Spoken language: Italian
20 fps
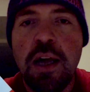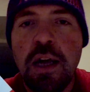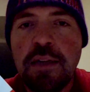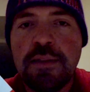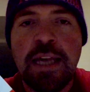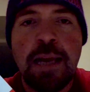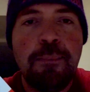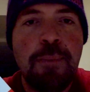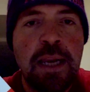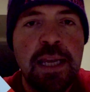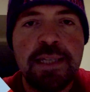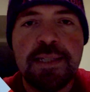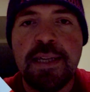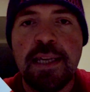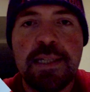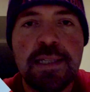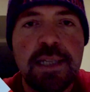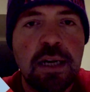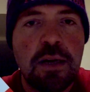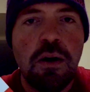sempre le
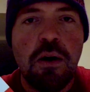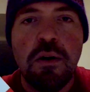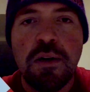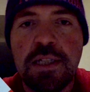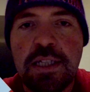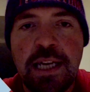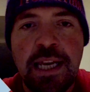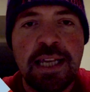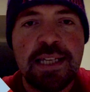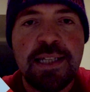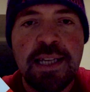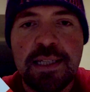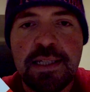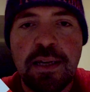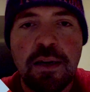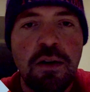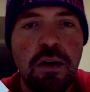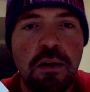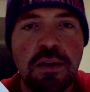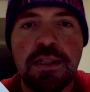stesse cose è la
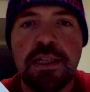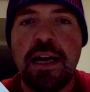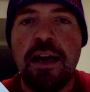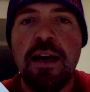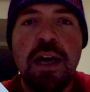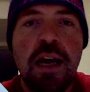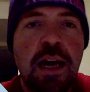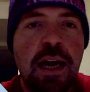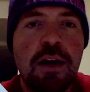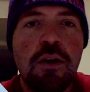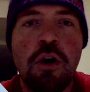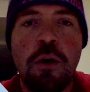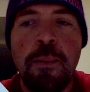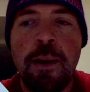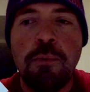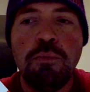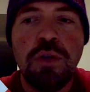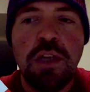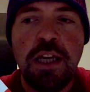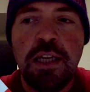stessa cosa è
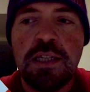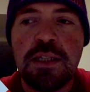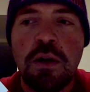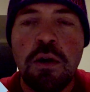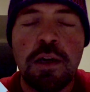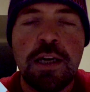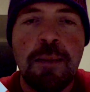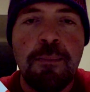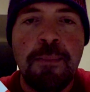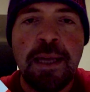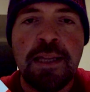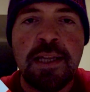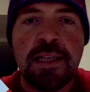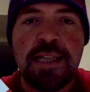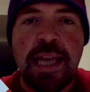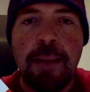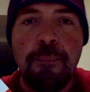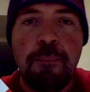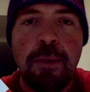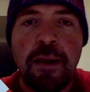come un disco che metti
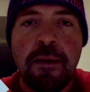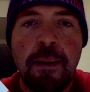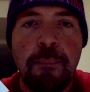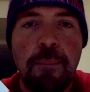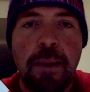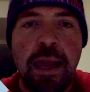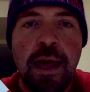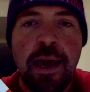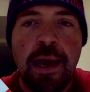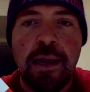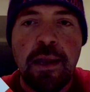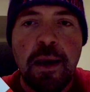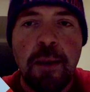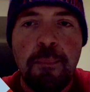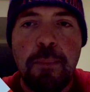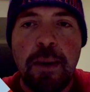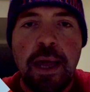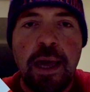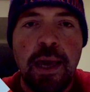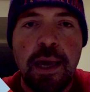sempre il replay
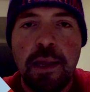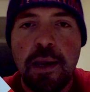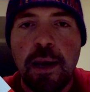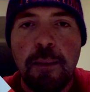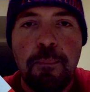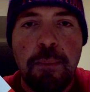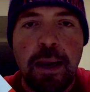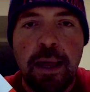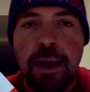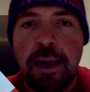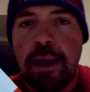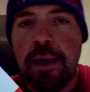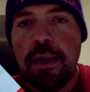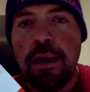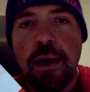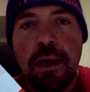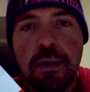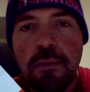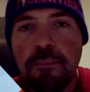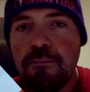replay replay
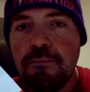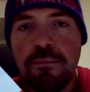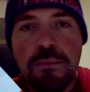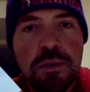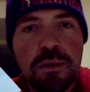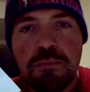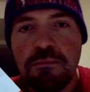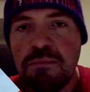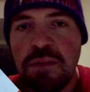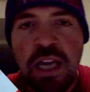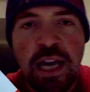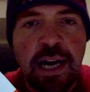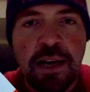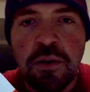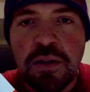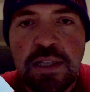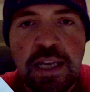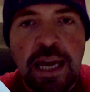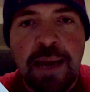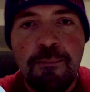
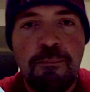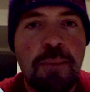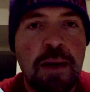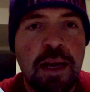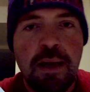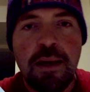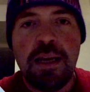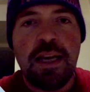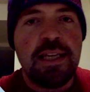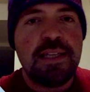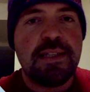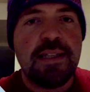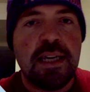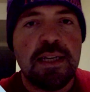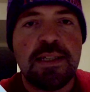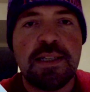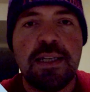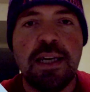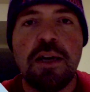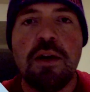dicano sempre le
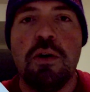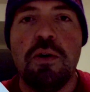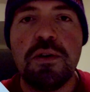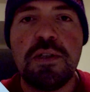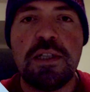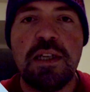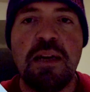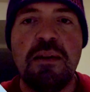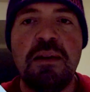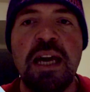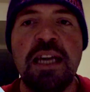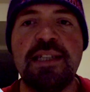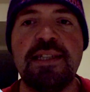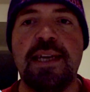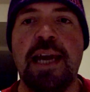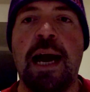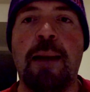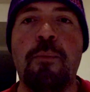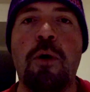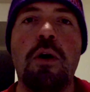stesse cose e
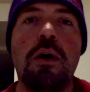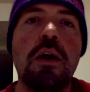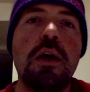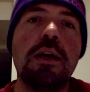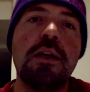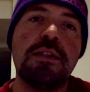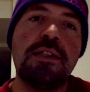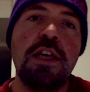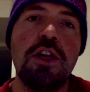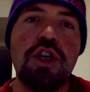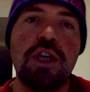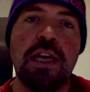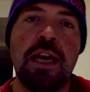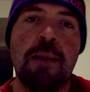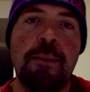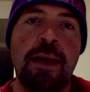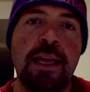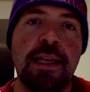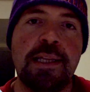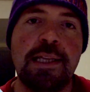siamo
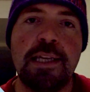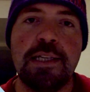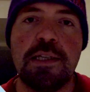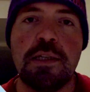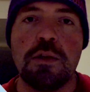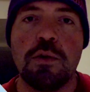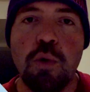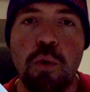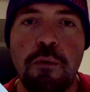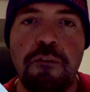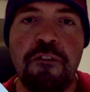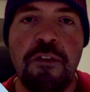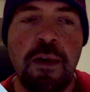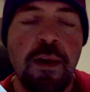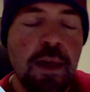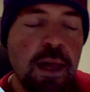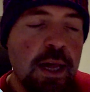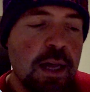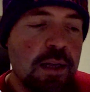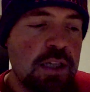sinceramente stufi
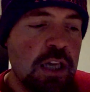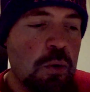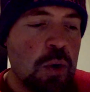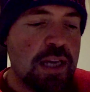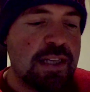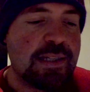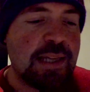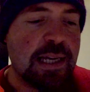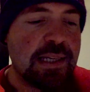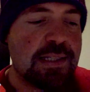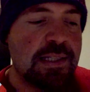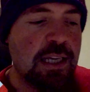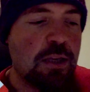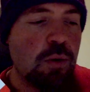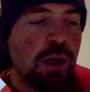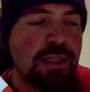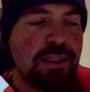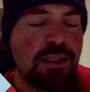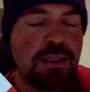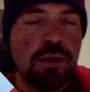di questa
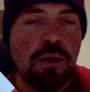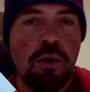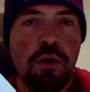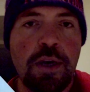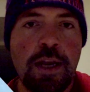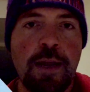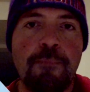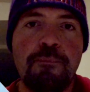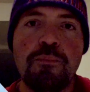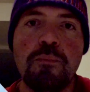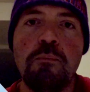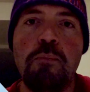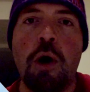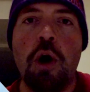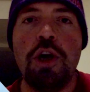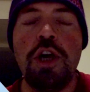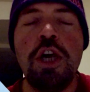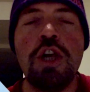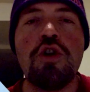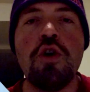situazione
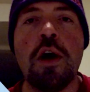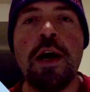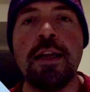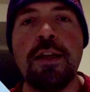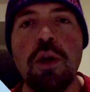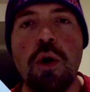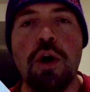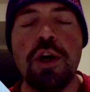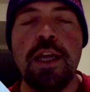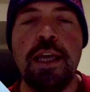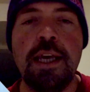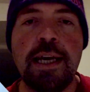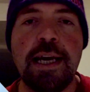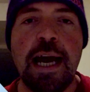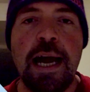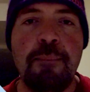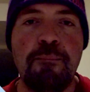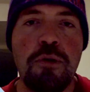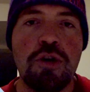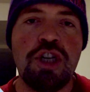poi i giocatori in
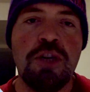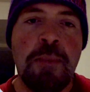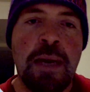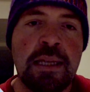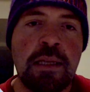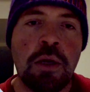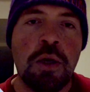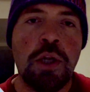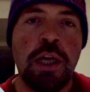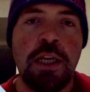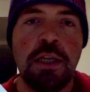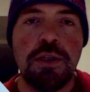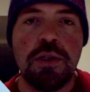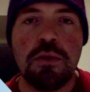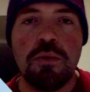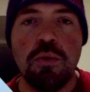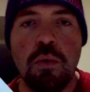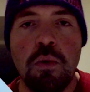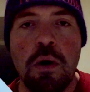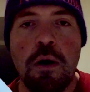campo ci mettono del
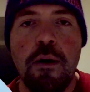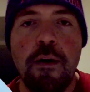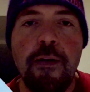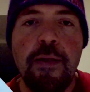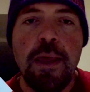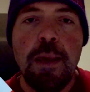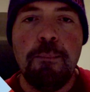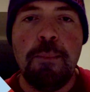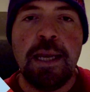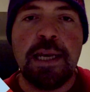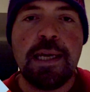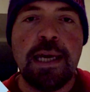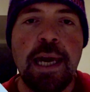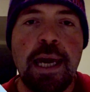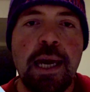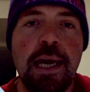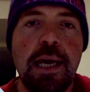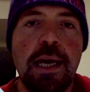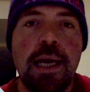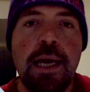suo
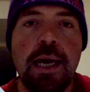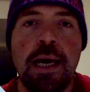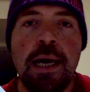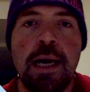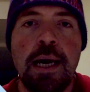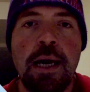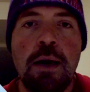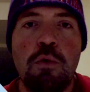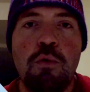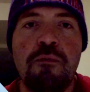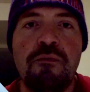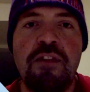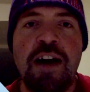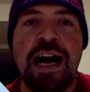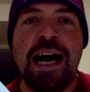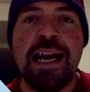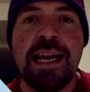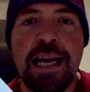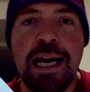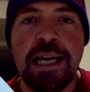perché eh, un
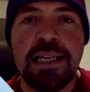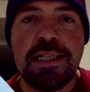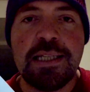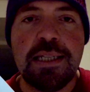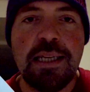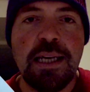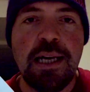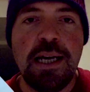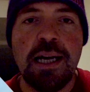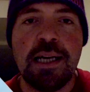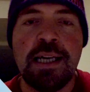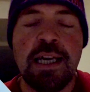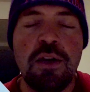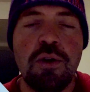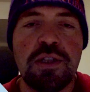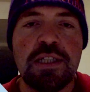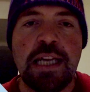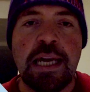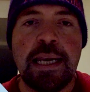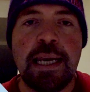Vargas che
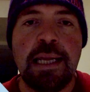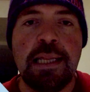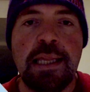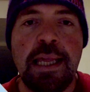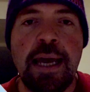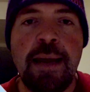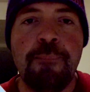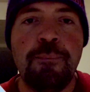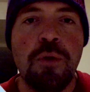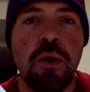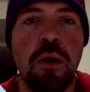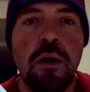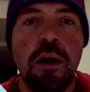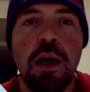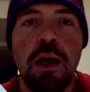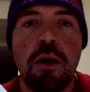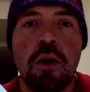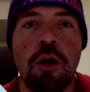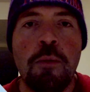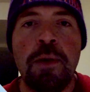non sta rendendo
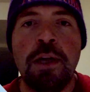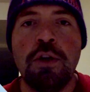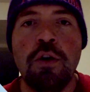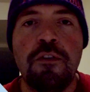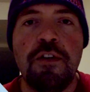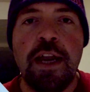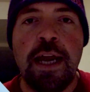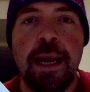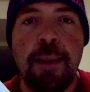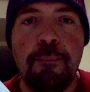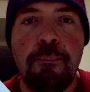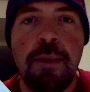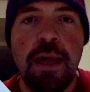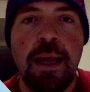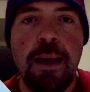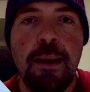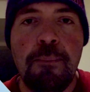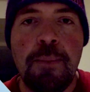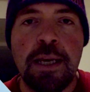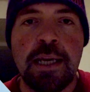come
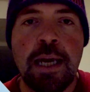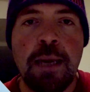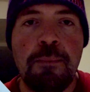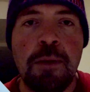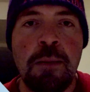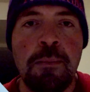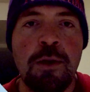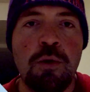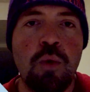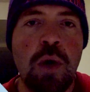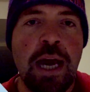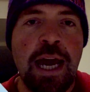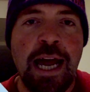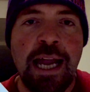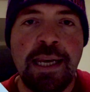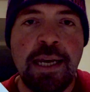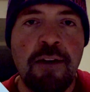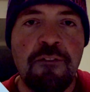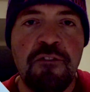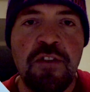dovrebbe, perché i primi due
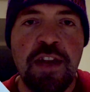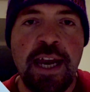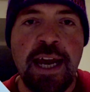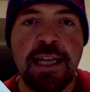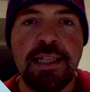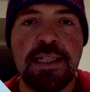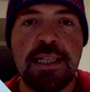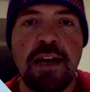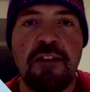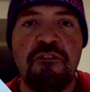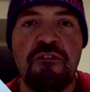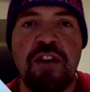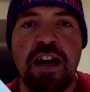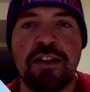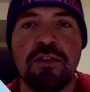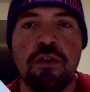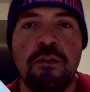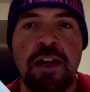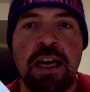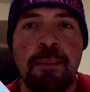anni a Firenze ha
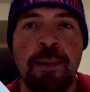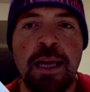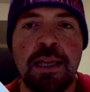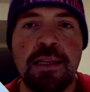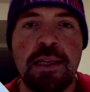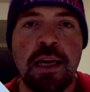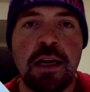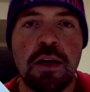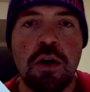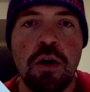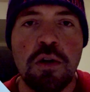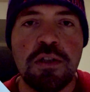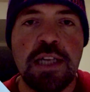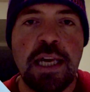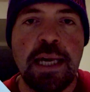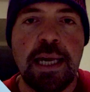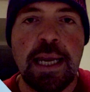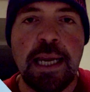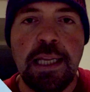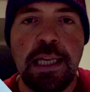fatto veramente cose
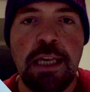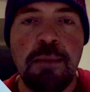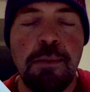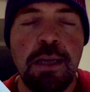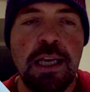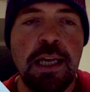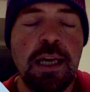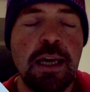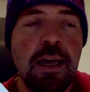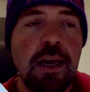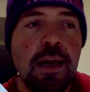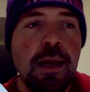incredibili,